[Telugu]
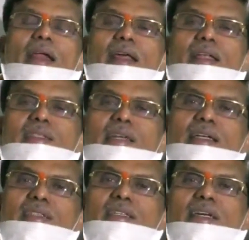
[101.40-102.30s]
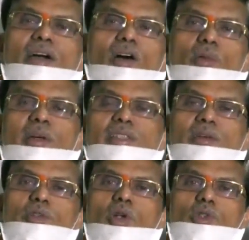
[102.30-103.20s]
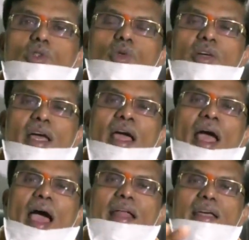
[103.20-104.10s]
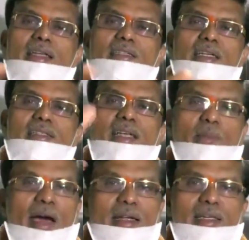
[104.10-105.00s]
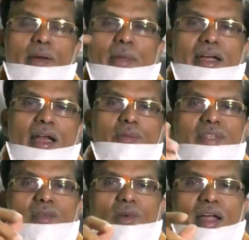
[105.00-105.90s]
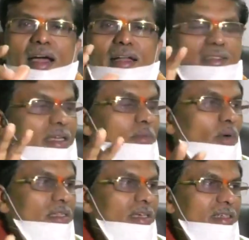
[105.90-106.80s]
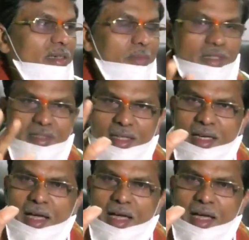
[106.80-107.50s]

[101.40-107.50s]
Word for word: రీఇన్స్టేట్ చేసే గవర్నమెంట్ సర్వీస్లో తీసుకుంటే ఆయనకి ఏదైనా చిన్న చిన్న మానసిక మెంటల్ అప్సెట్ ఉండగానే సరిపోతాయని చెప్పేసి